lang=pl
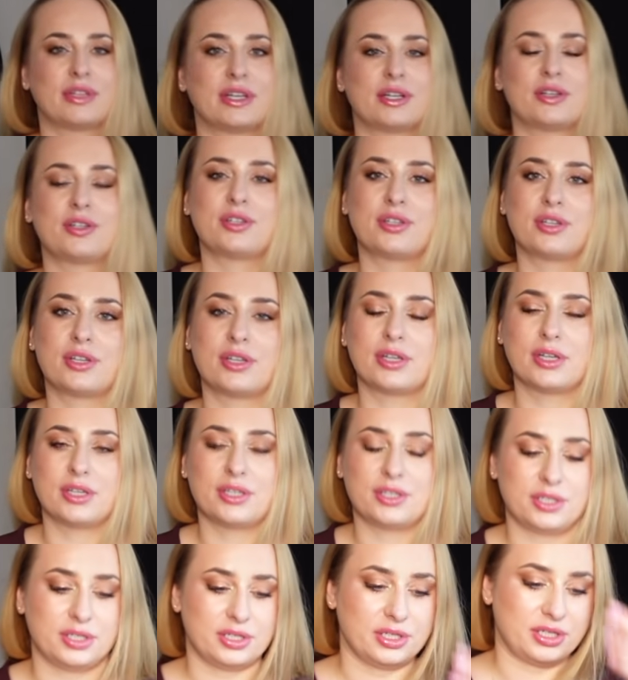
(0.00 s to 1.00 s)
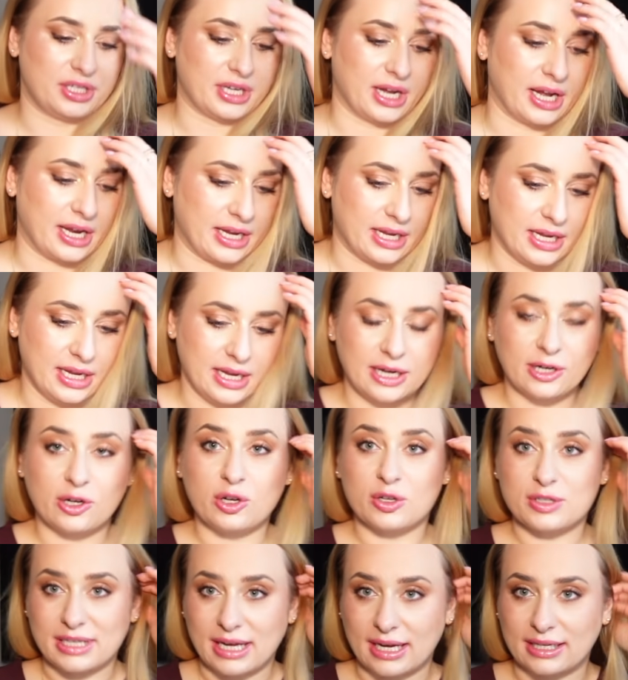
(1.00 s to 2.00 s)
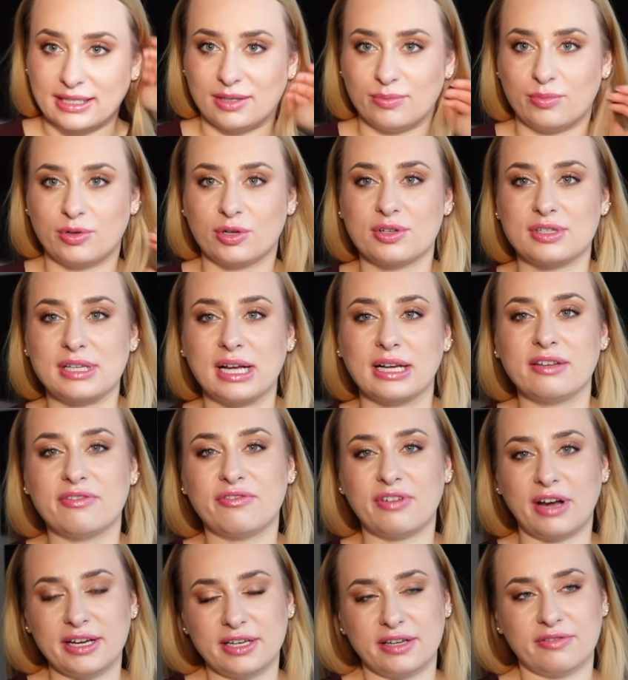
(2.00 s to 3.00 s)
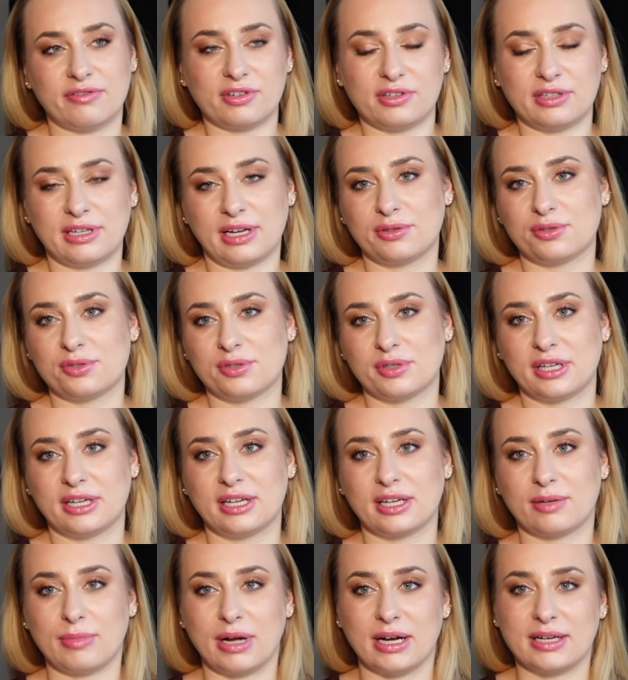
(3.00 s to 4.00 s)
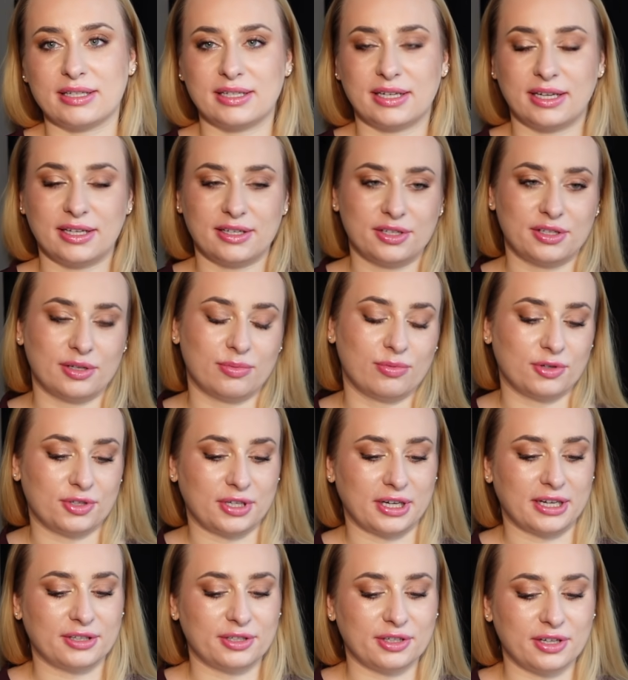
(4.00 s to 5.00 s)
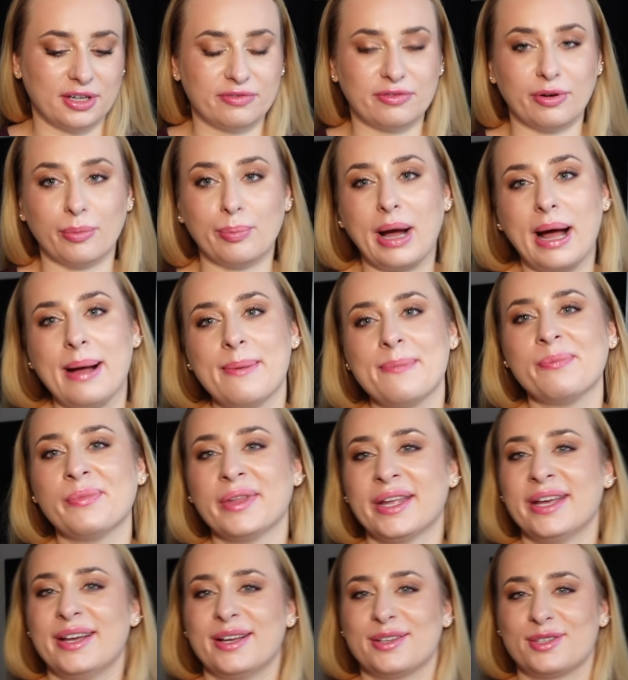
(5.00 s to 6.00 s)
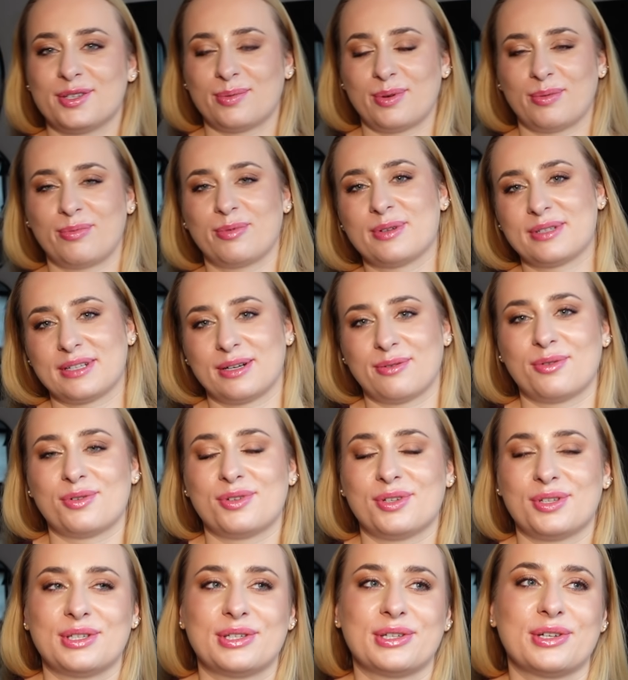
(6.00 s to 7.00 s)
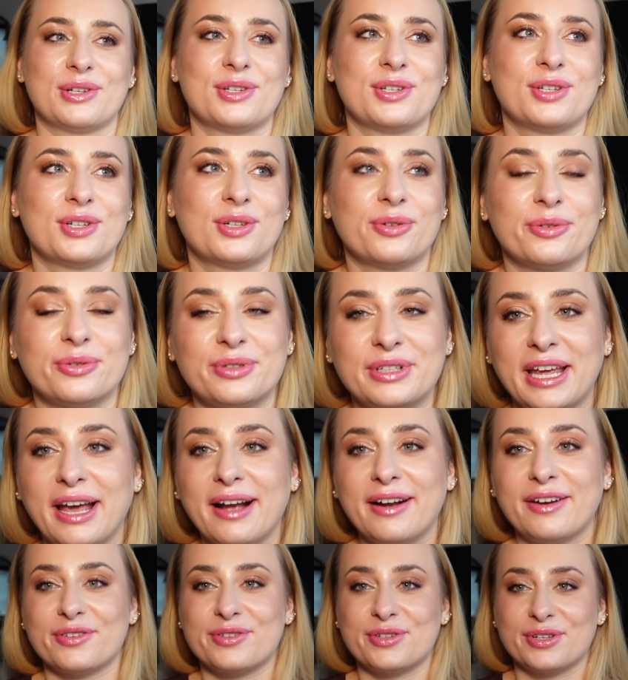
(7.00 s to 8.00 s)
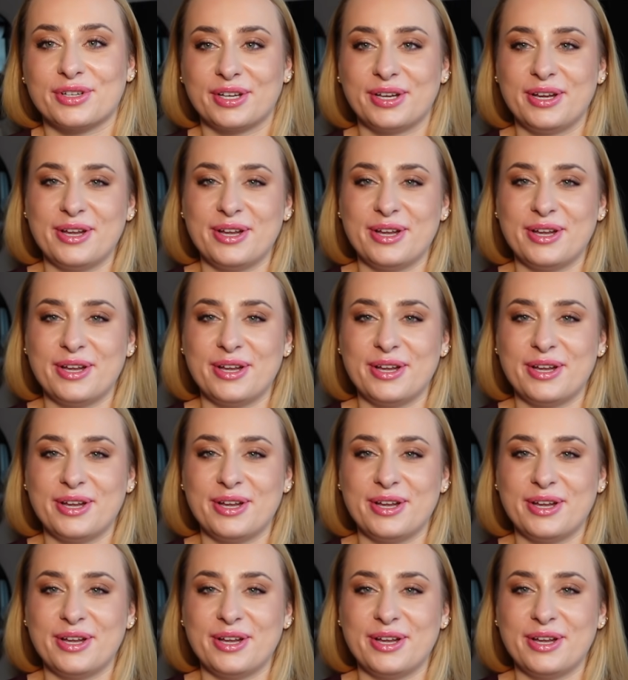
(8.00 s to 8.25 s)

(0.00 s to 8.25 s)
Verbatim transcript: też e, dzisiaj kozaki, bo kozaki fajnie wyglądają do sukienek maxi. Kiedyś to było takie trochę fopa. Trzeba było założyć coś krótkiego, coś,